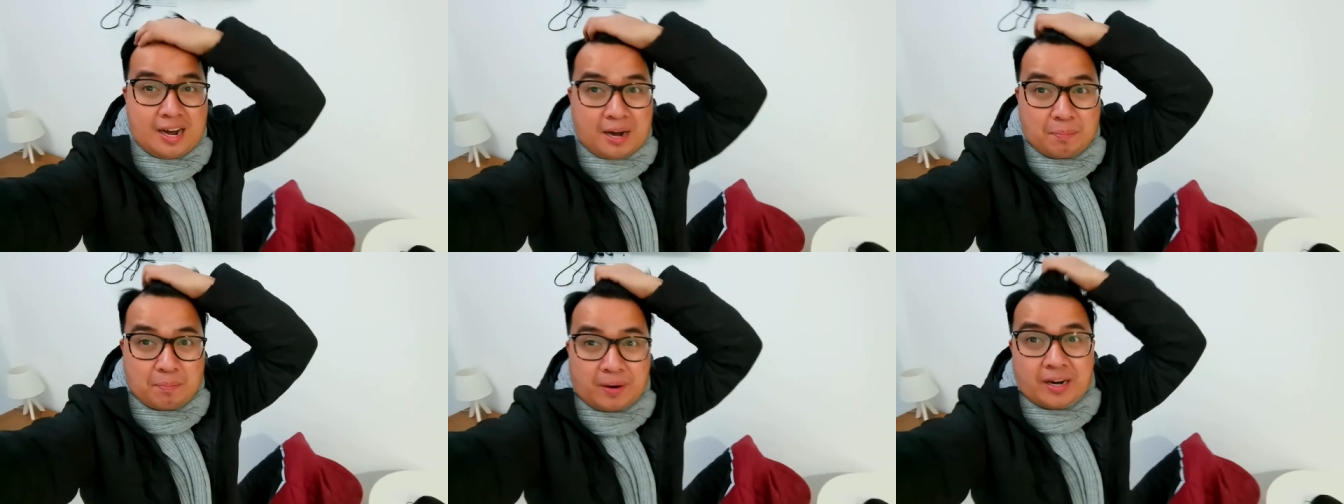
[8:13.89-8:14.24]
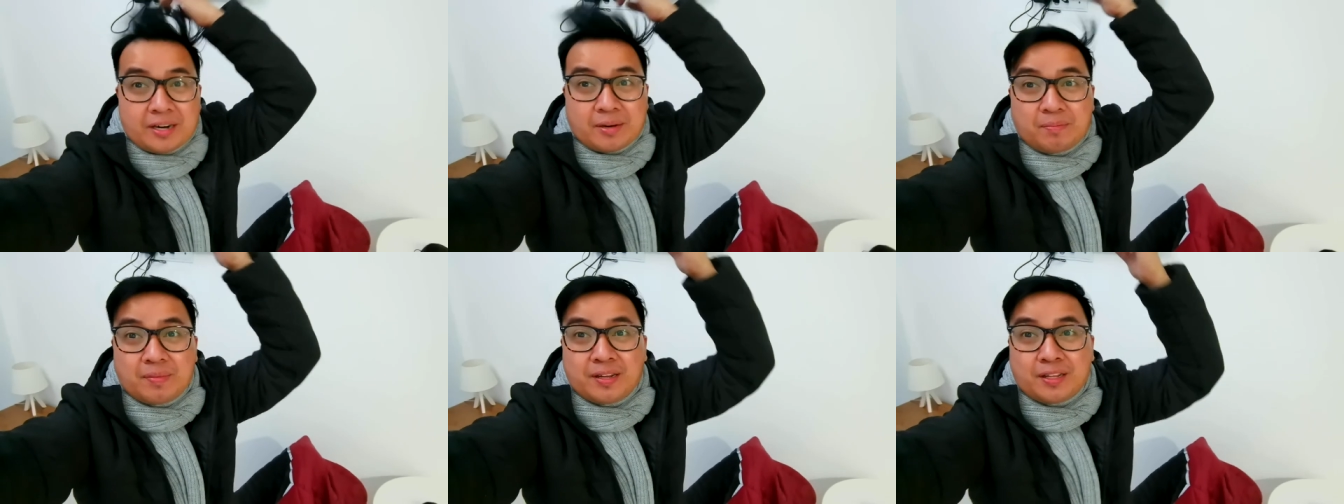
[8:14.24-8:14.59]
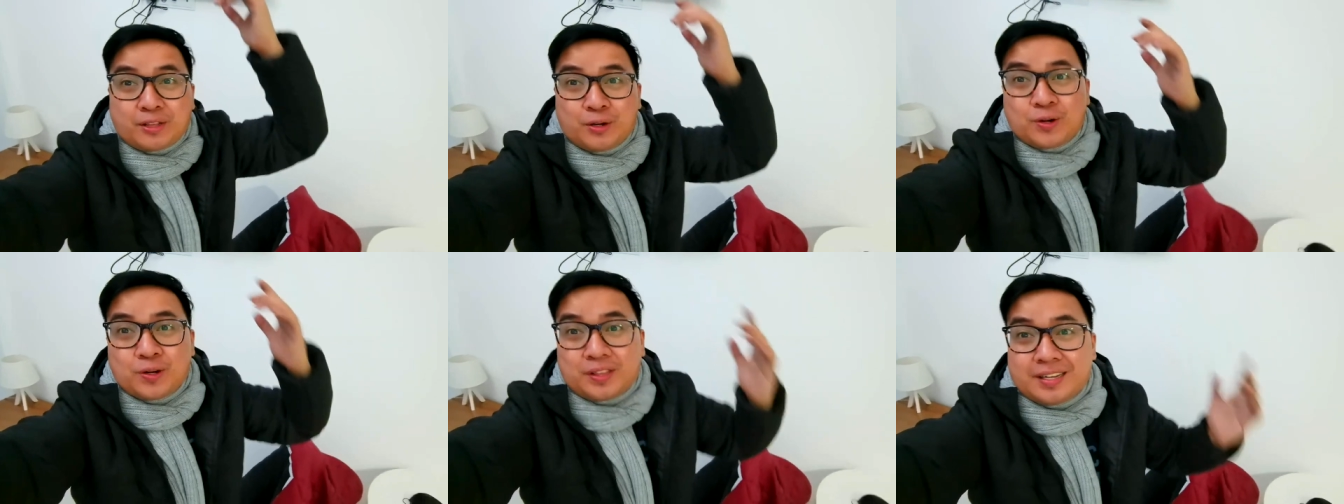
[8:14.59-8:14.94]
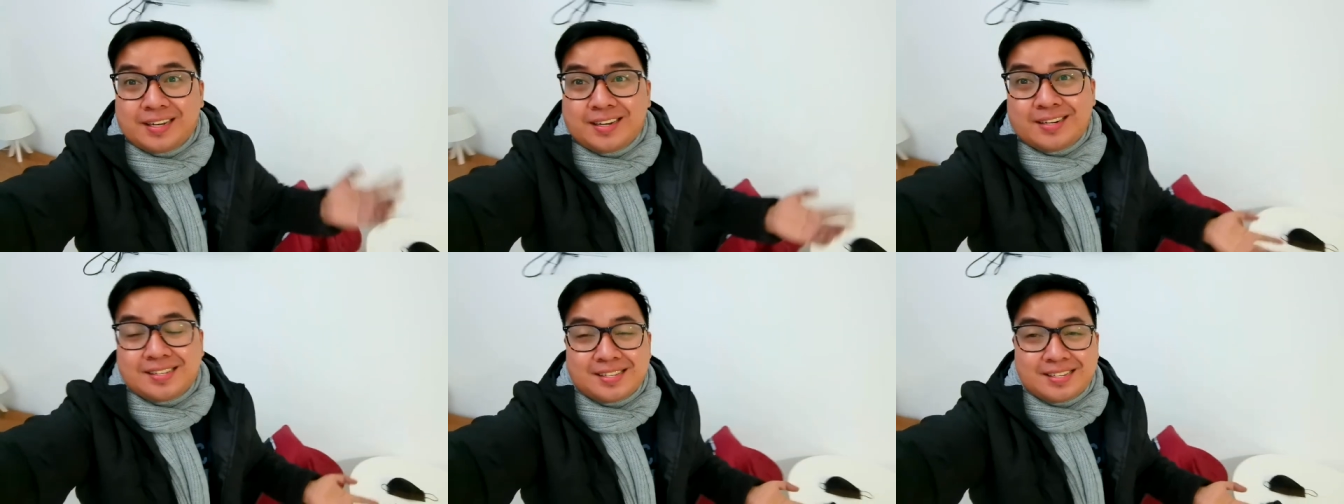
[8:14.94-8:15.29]
apartment
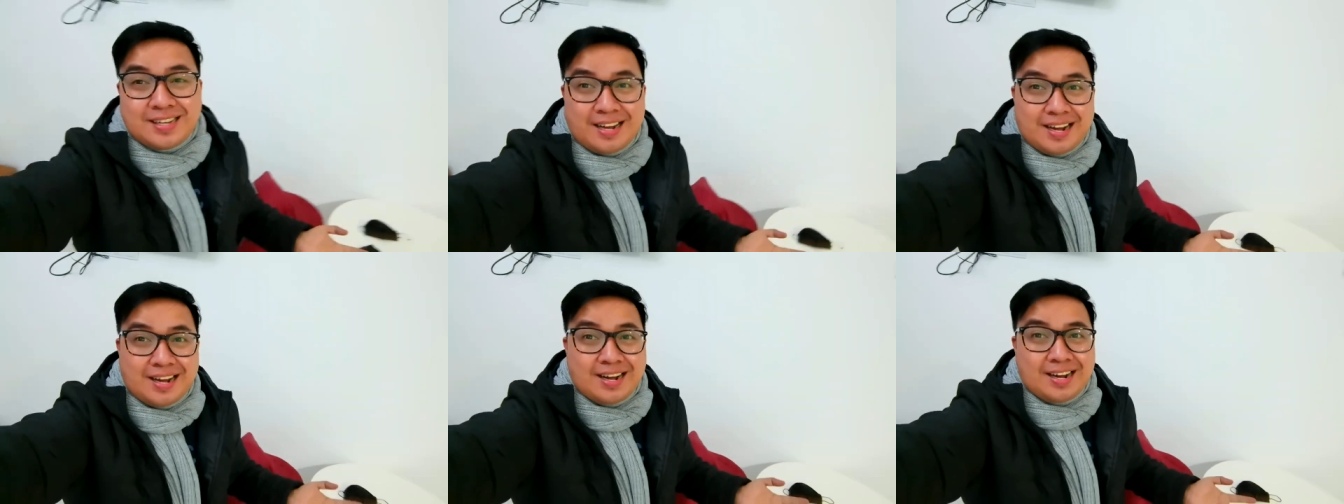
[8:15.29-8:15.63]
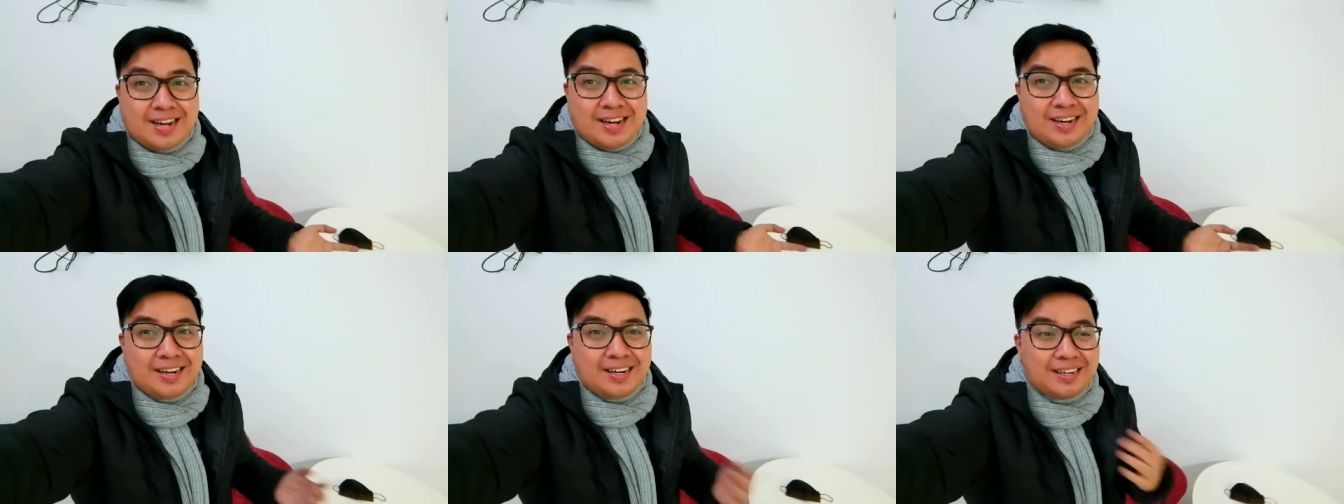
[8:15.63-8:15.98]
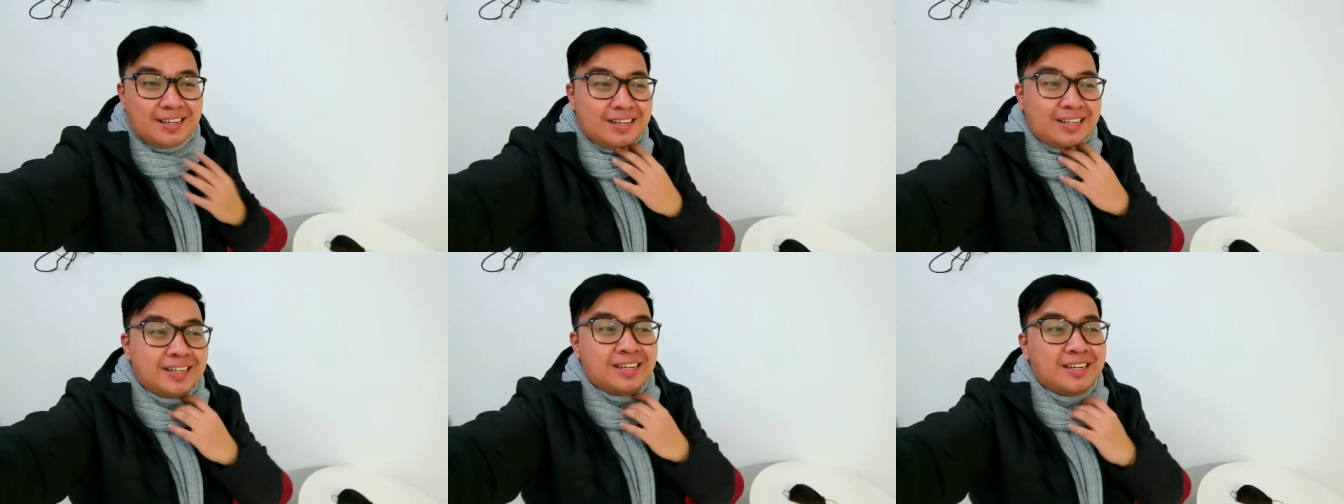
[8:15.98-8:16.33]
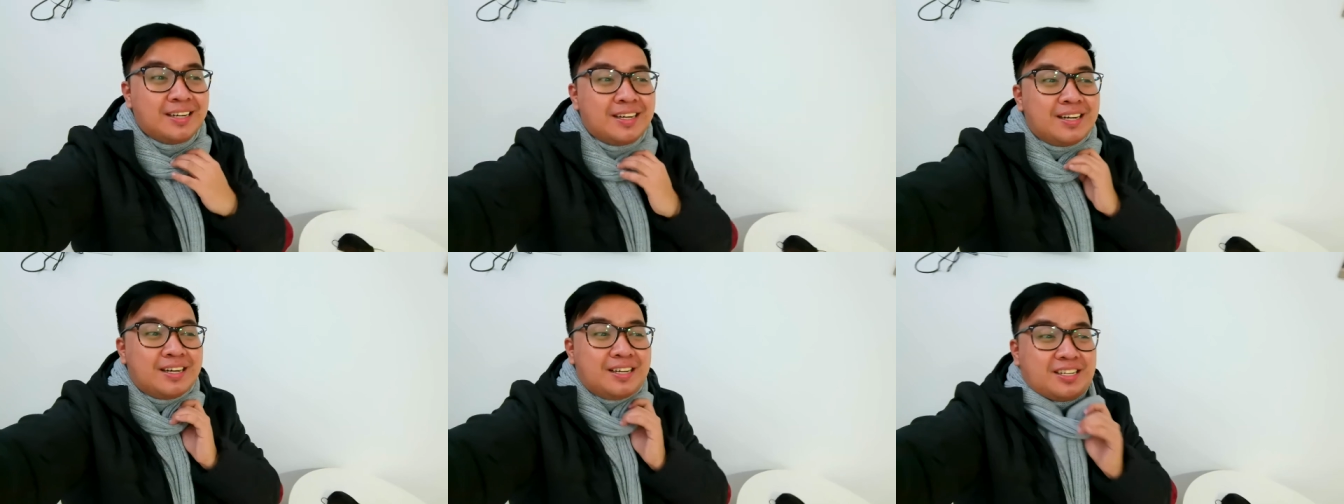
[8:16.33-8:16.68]
hotel sa
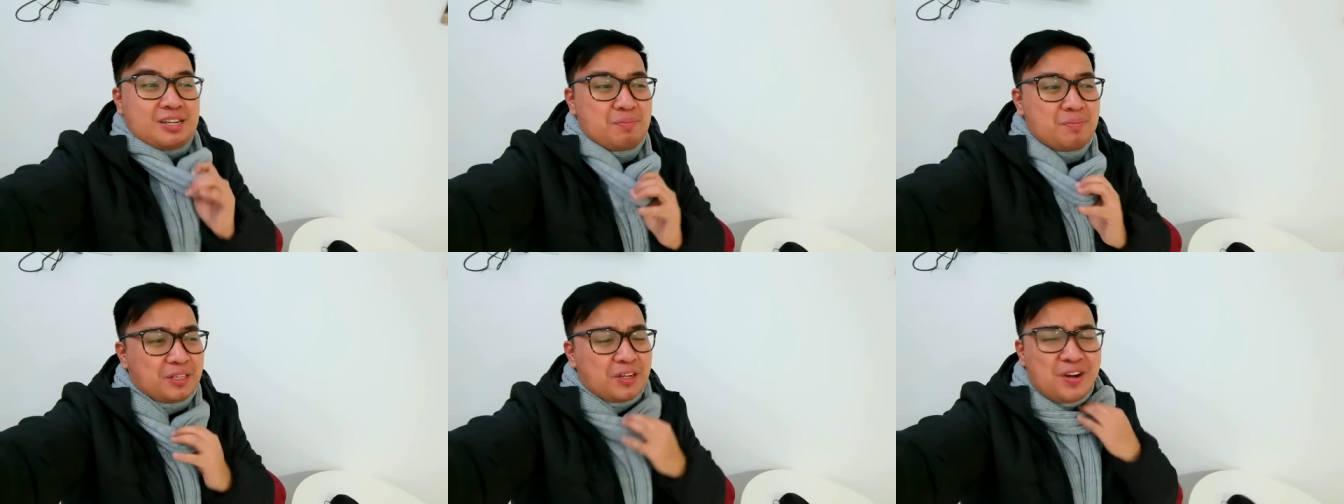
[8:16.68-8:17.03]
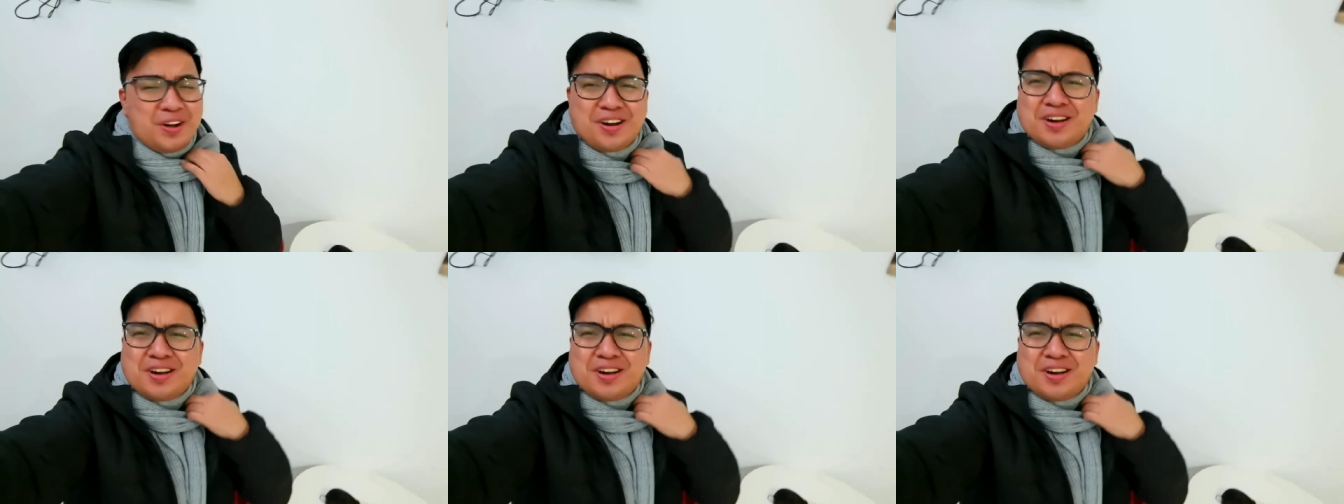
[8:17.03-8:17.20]
saan ba to?